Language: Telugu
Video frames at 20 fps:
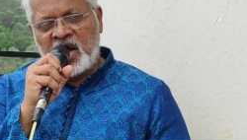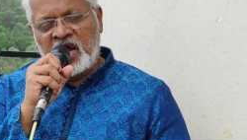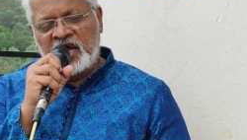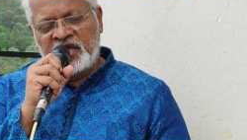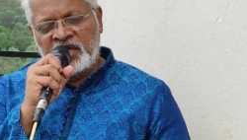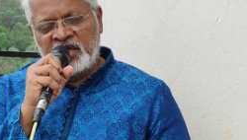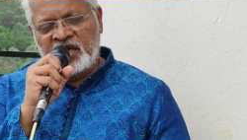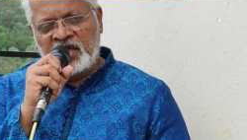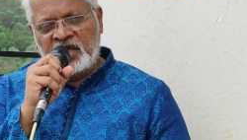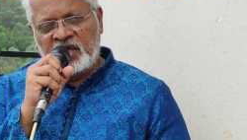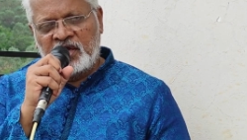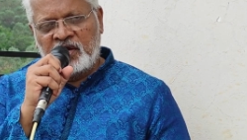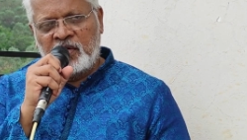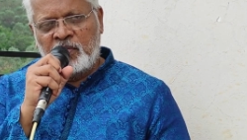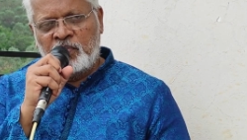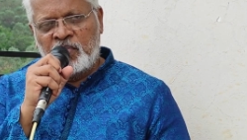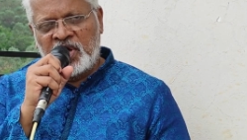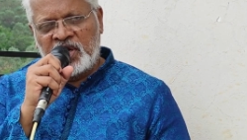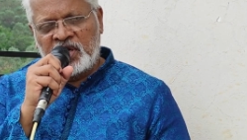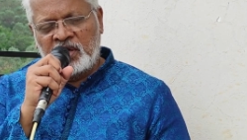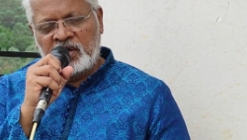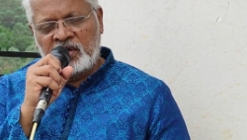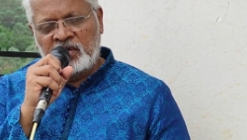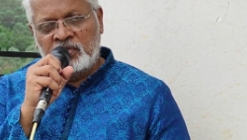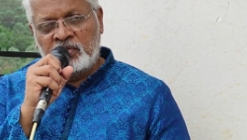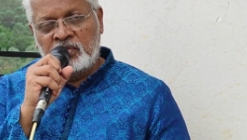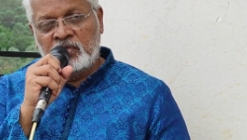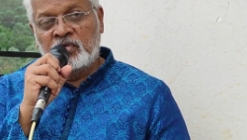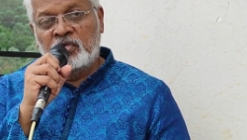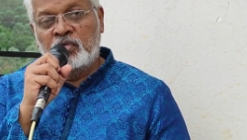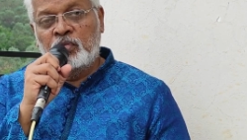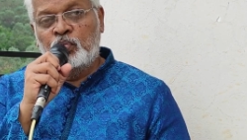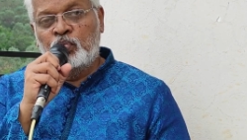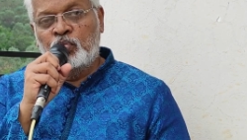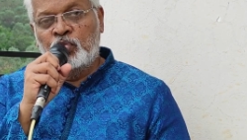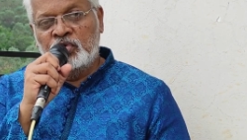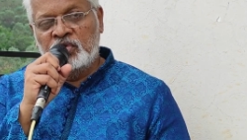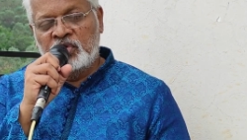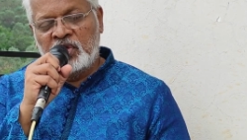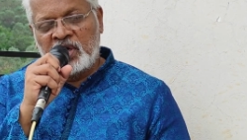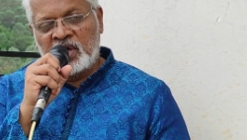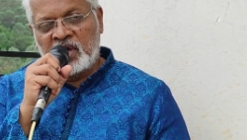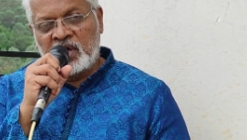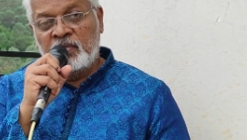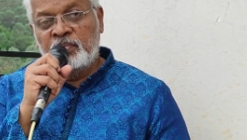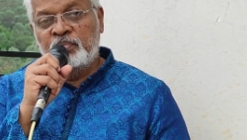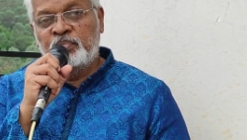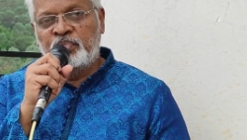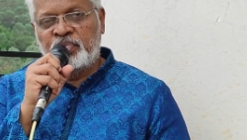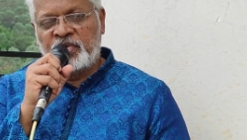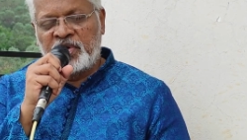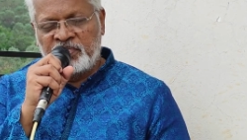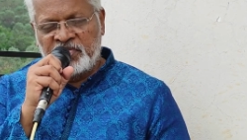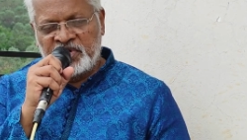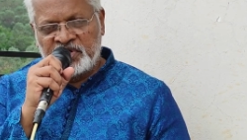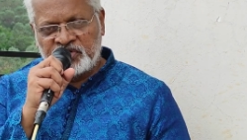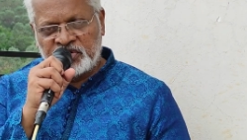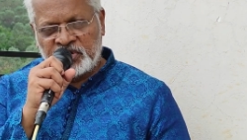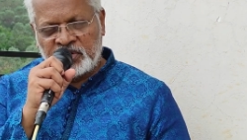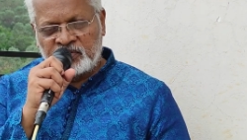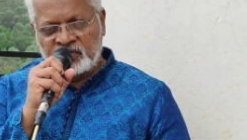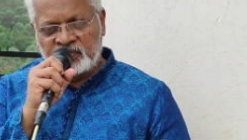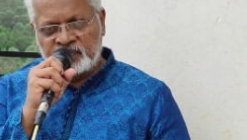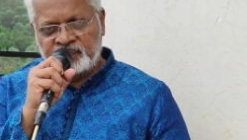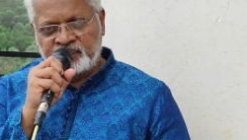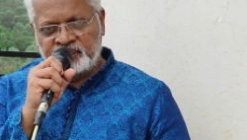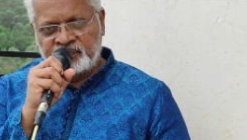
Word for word: ఆయనే మనల్ని ముందుగా ప్రేమించను